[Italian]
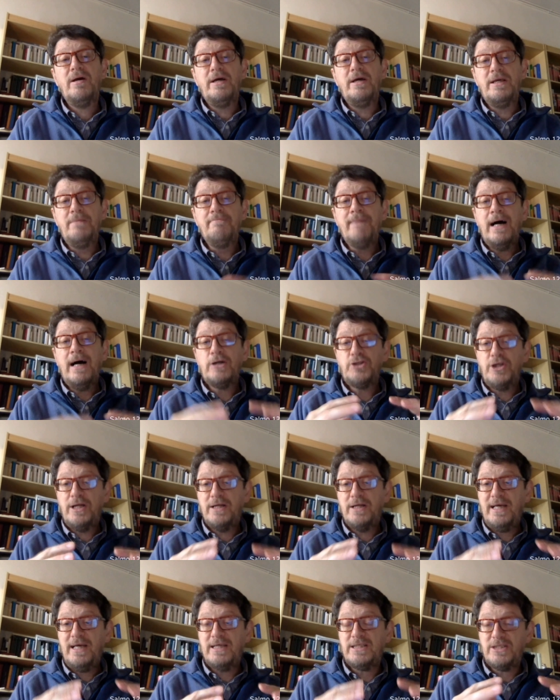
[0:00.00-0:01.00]
immagina
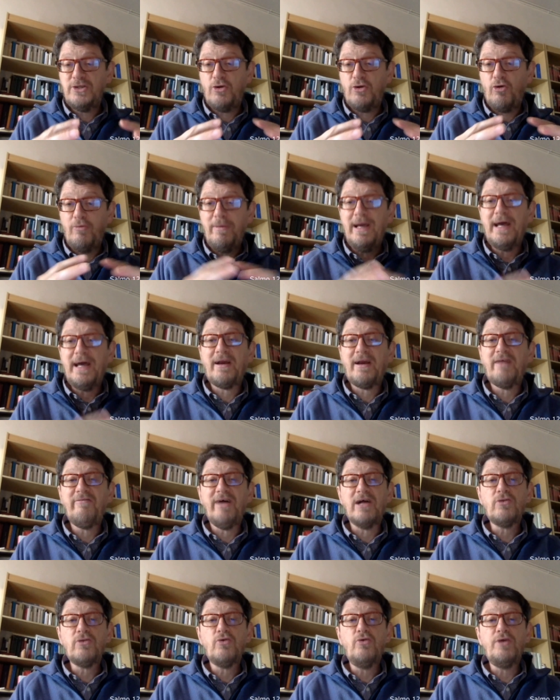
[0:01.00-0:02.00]
di essere ormai
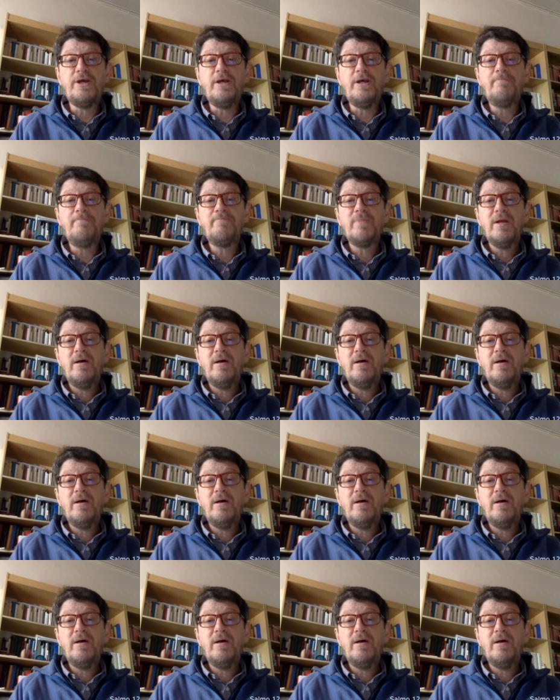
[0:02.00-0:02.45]
arrivato lì